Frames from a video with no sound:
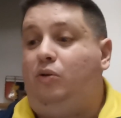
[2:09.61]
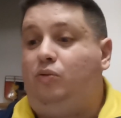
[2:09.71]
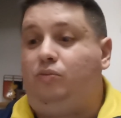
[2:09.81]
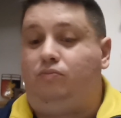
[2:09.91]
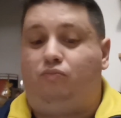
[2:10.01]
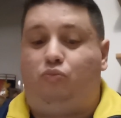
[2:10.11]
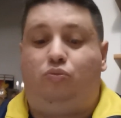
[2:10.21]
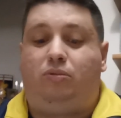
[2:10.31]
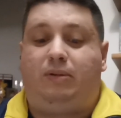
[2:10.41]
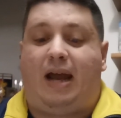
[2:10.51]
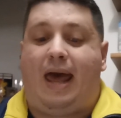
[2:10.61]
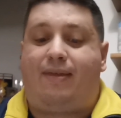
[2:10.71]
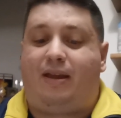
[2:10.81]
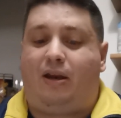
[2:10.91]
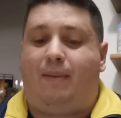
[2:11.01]
un, un, è
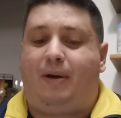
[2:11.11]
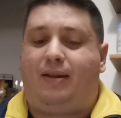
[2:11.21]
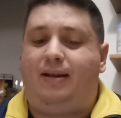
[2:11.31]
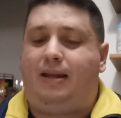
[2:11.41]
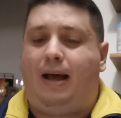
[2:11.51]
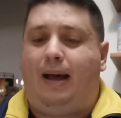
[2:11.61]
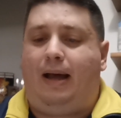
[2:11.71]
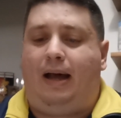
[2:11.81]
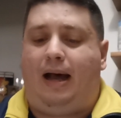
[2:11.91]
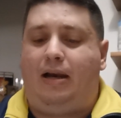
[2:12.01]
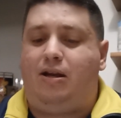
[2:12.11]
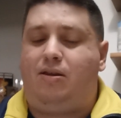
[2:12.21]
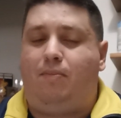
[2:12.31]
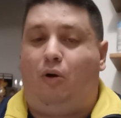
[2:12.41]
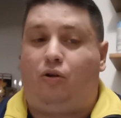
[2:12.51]
stata una partita
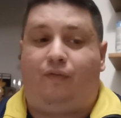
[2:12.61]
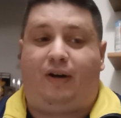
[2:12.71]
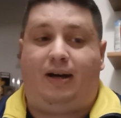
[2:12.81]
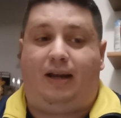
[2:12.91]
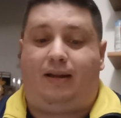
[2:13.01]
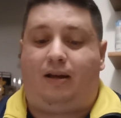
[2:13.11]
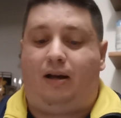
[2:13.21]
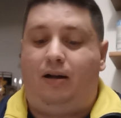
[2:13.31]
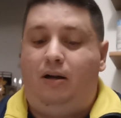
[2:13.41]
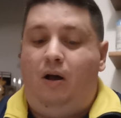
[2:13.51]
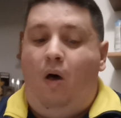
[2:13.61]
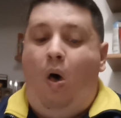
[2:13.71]
all'inizio molto frenetica